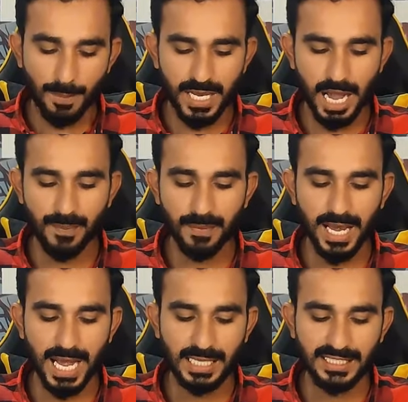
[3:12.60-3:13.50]
अब यहाँ पे
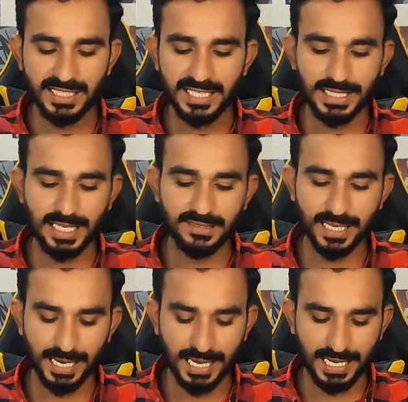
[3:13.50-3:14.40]
मैं आज ये
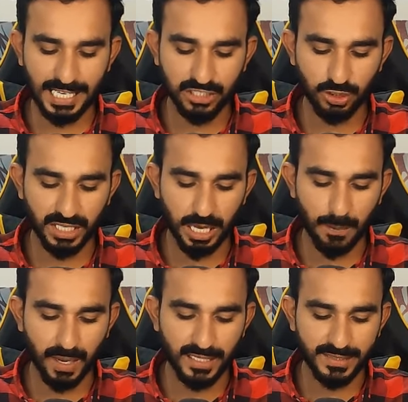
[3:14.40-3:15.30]
टास्क करने के लिए जो इनका
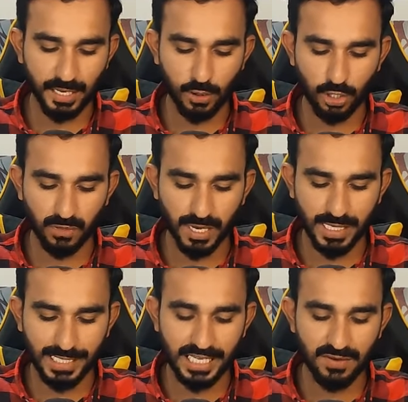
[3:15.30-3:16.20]
पास है गोट
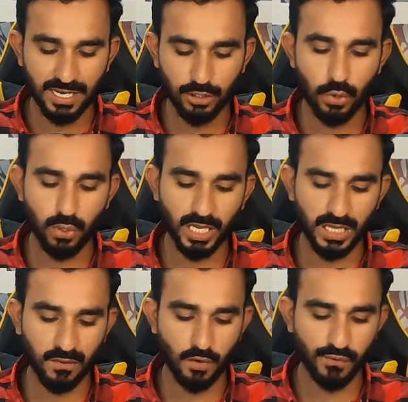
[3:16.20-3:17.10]
वाला टी वाला तो हो
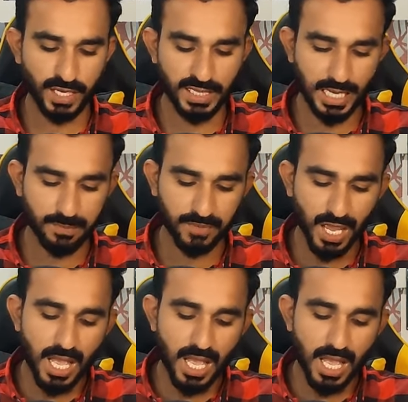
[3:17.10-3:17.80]
गया था वो फ्री था